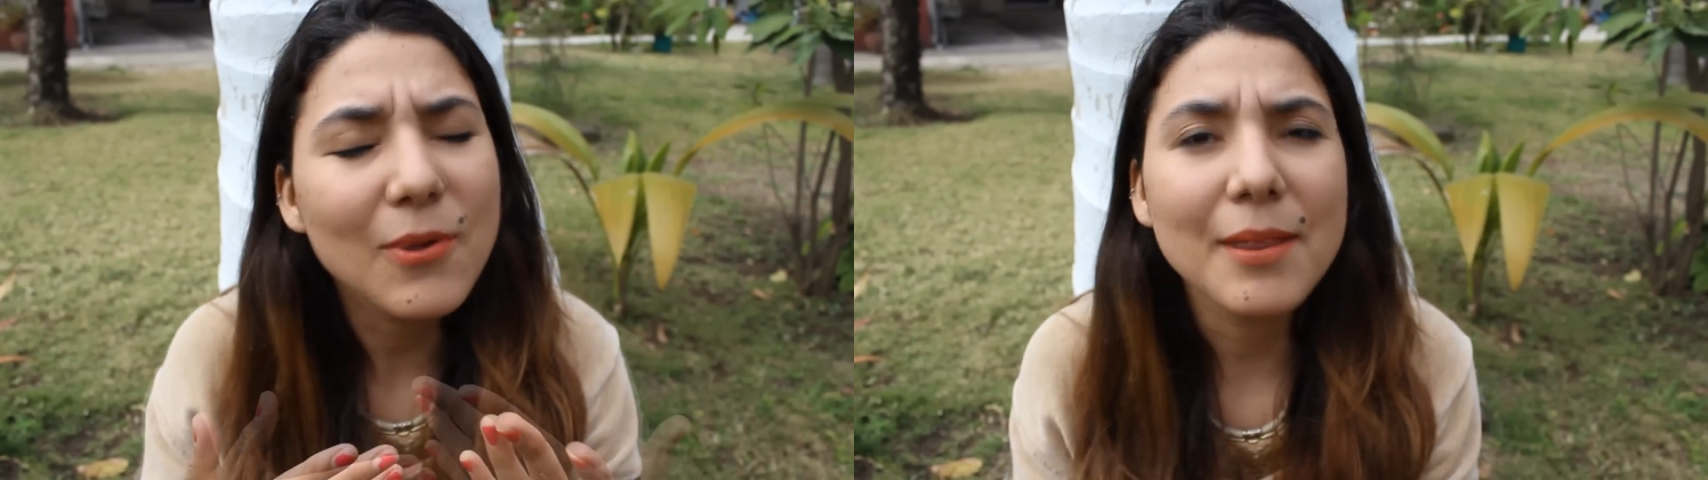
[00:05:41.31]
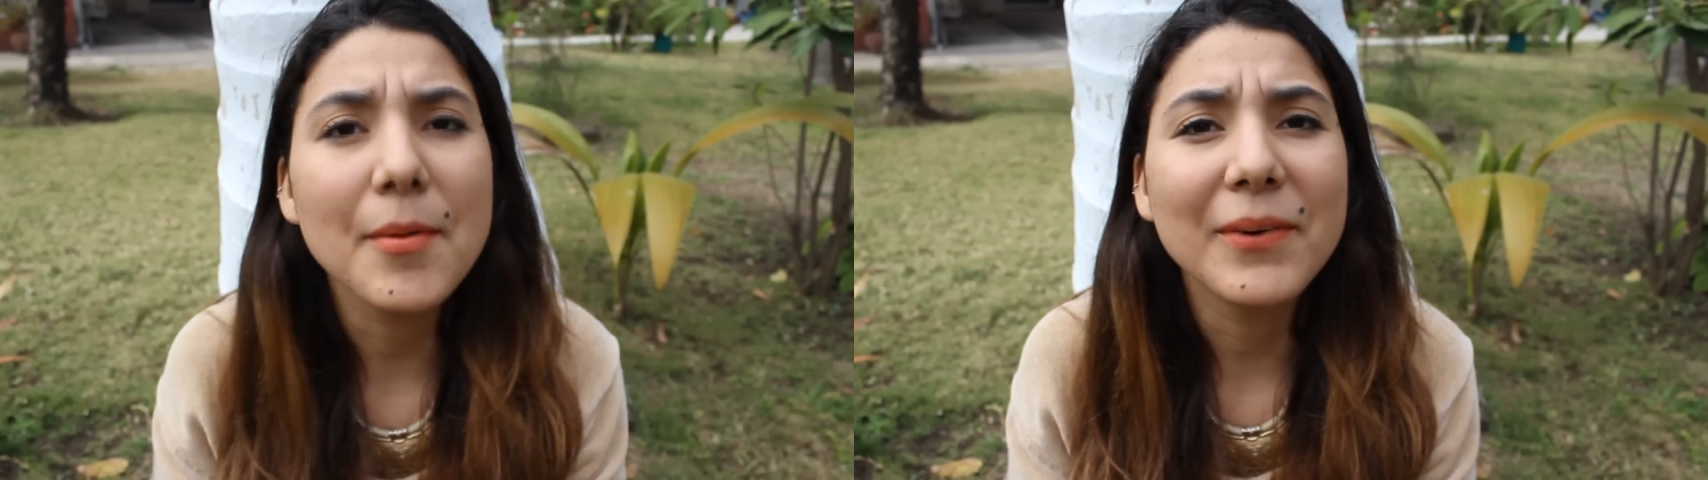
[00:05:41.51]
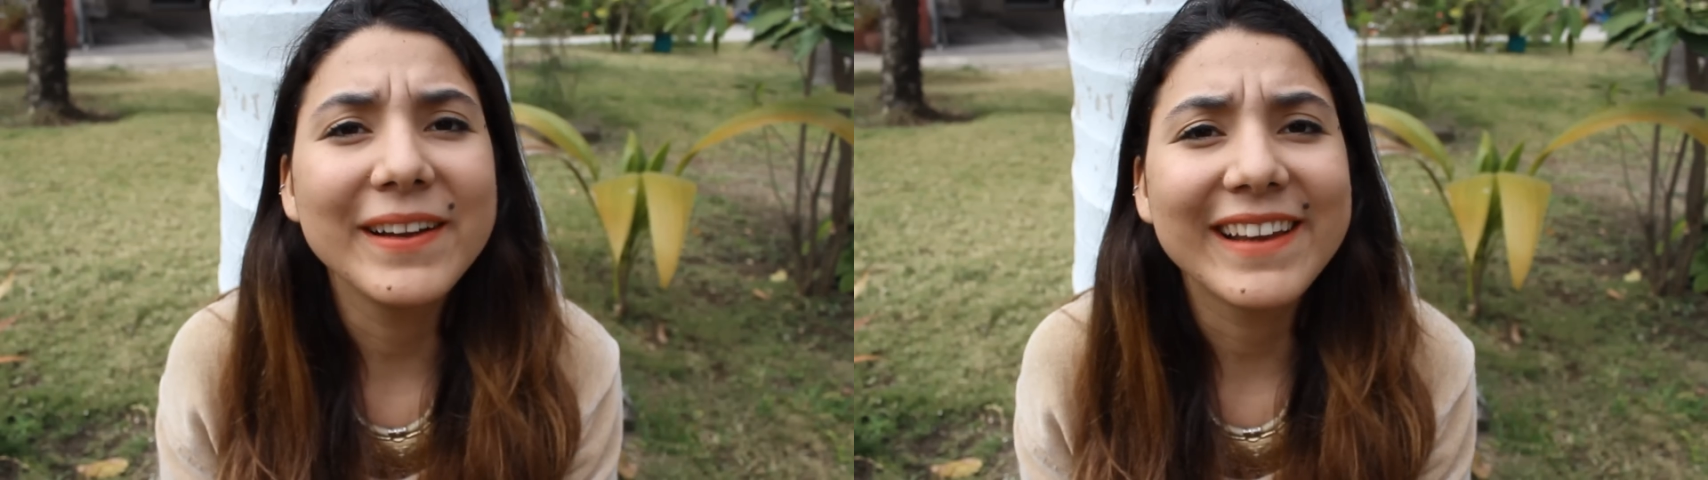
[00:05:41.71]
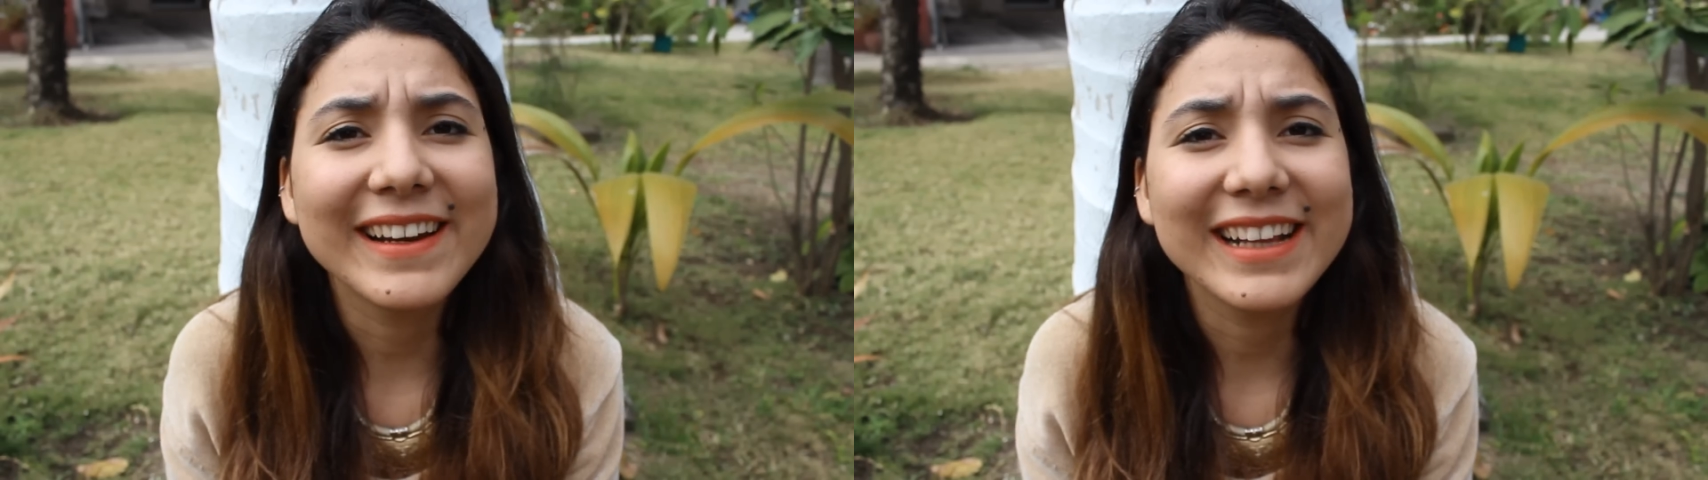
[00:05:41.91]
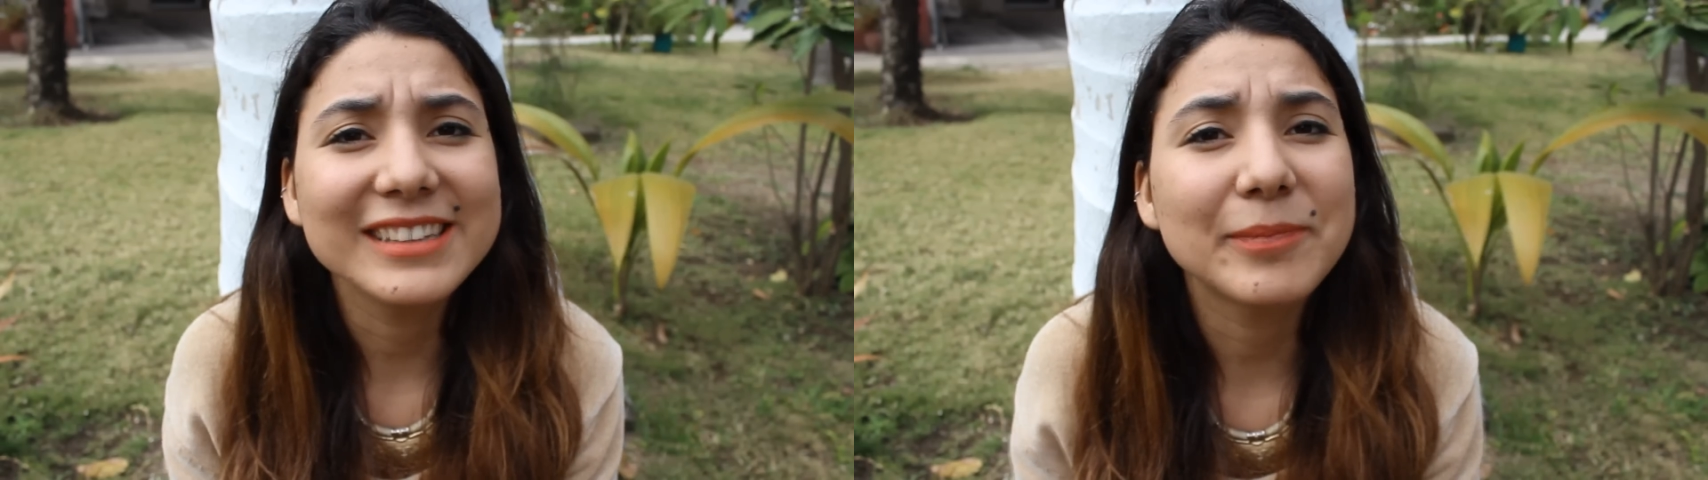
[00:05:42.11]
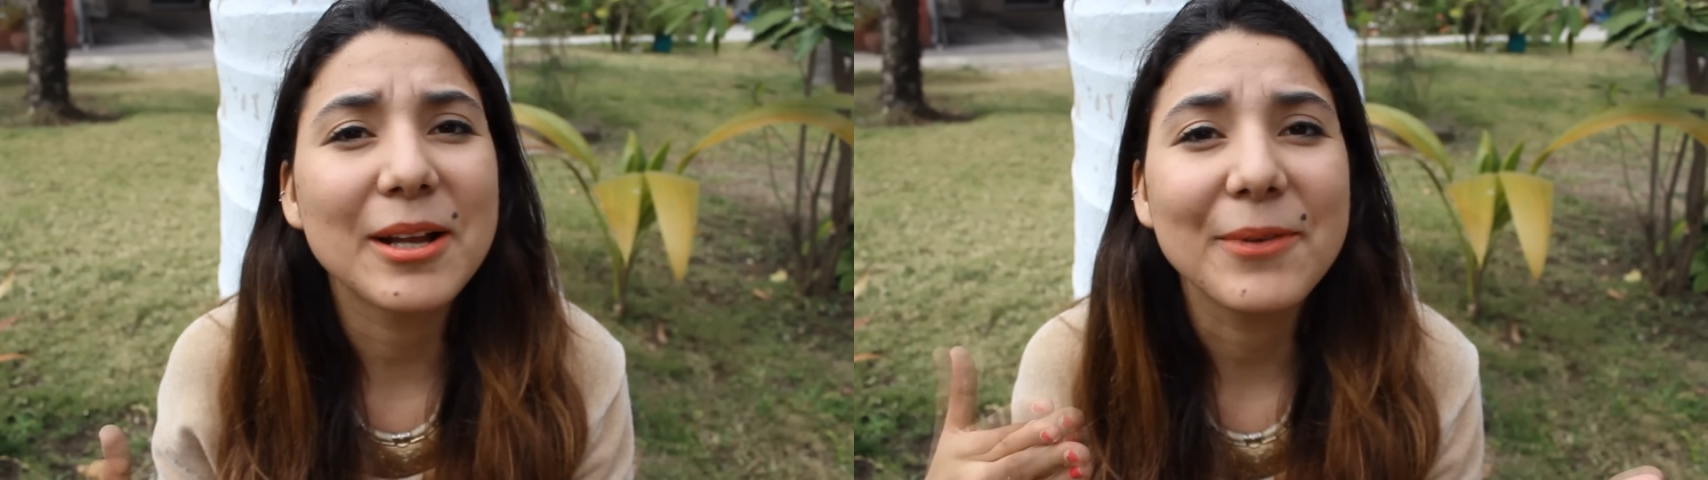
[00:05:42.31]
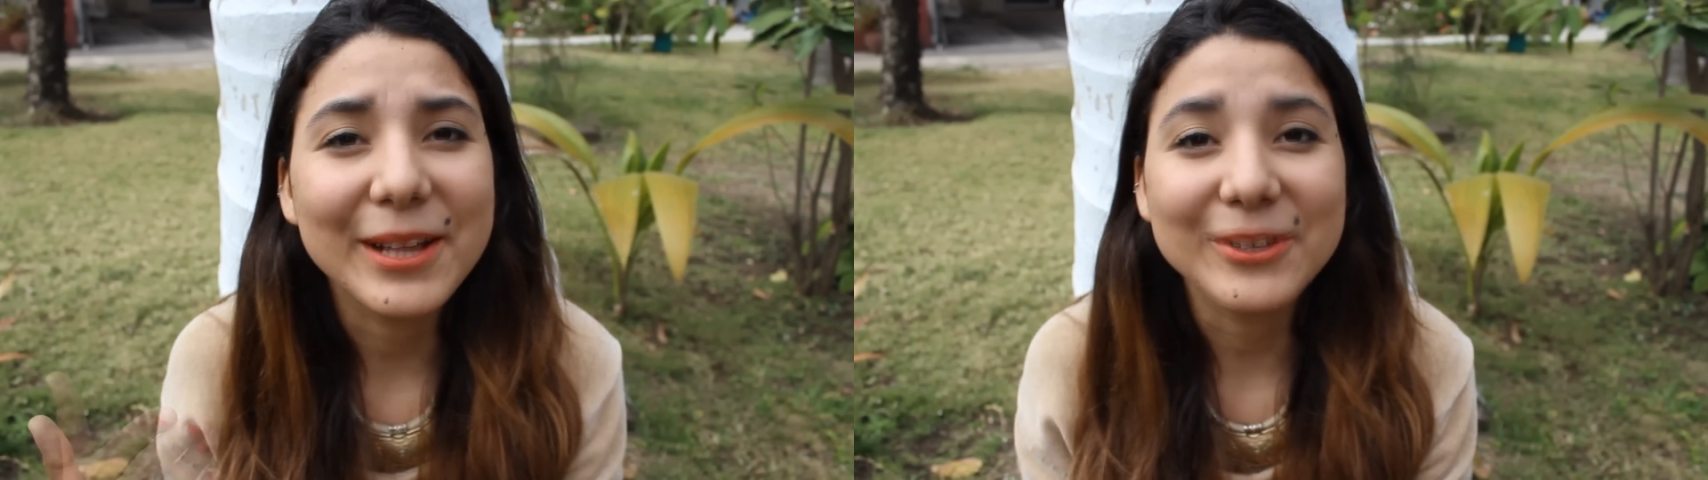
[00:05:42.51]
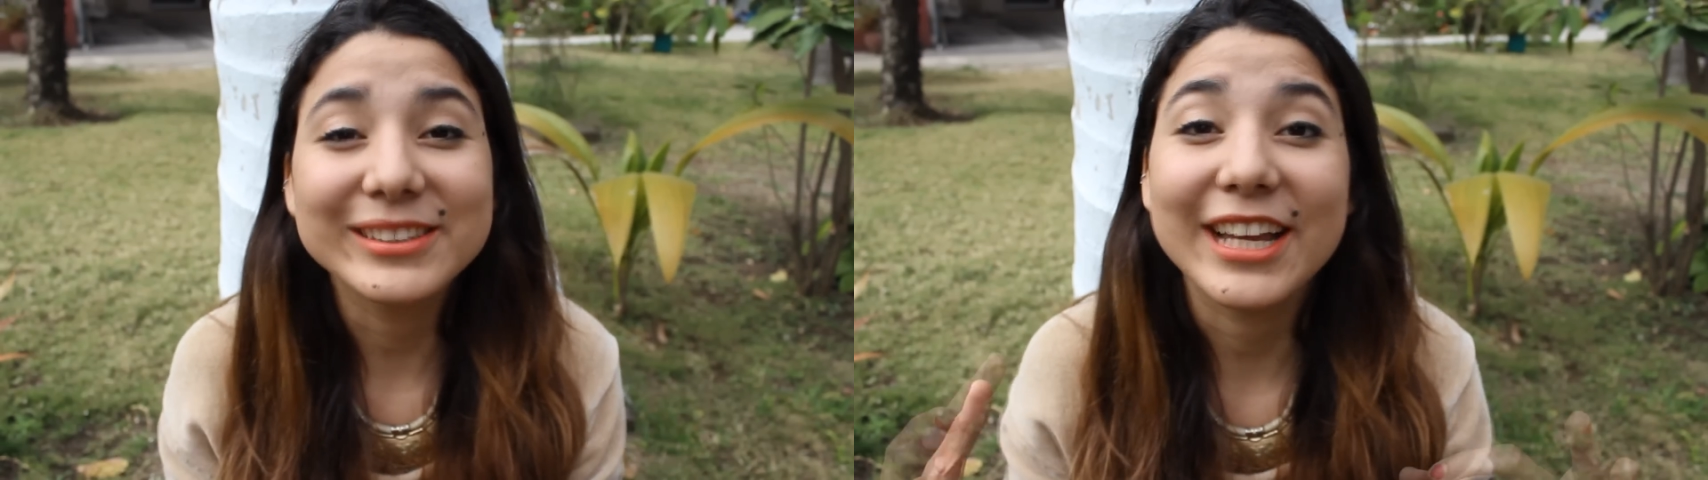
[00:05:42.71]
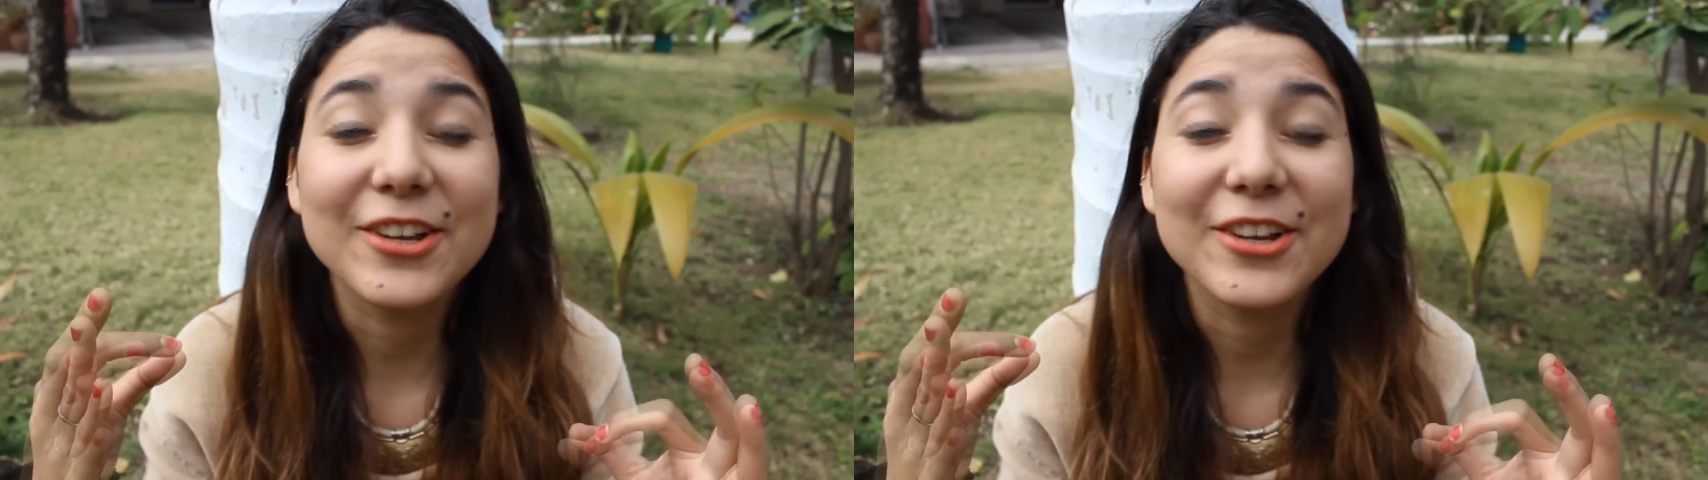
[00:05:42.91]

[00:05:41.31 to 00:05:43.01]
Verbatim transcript: Igual me pueden dar ideas para videos,